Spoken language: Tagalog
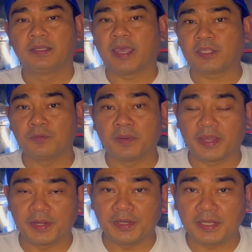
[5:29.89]
Kahit yung
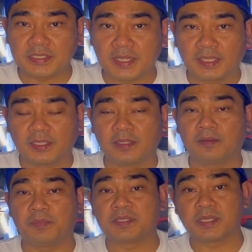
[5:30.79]
mga earnings
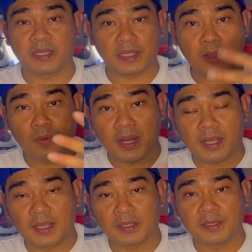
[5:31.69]
natin, minsan ikaw
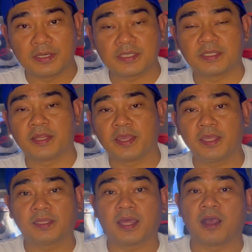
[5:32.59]
wala kang earnings na
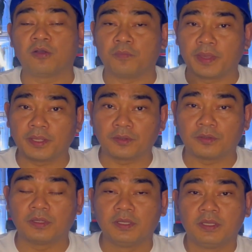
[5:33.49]
nakikita, ako
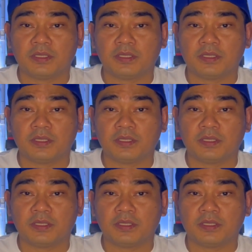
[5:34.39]
meron,